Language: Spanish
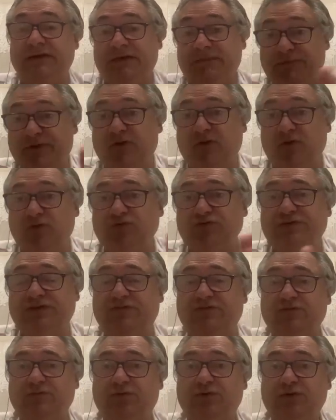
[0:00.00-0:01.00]
Pero le gusta el
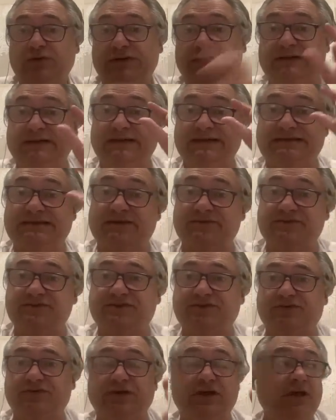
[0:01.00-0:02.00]
fútbol y tiene esa
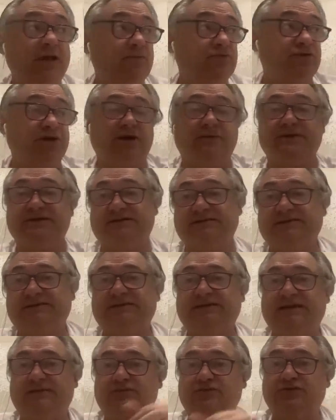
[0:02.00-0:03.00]
visión. Pues en el Barça
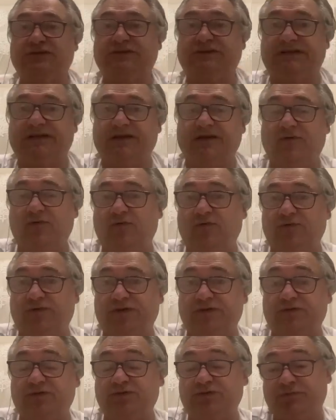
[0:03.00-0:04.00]
tendríamos que tener algunos
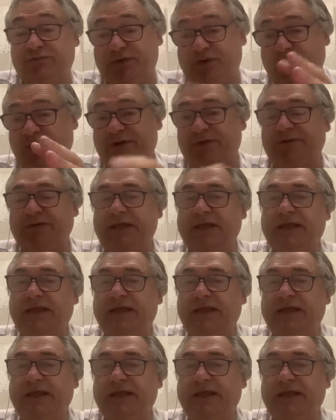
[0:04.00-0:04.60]
de esos. Pero bueno.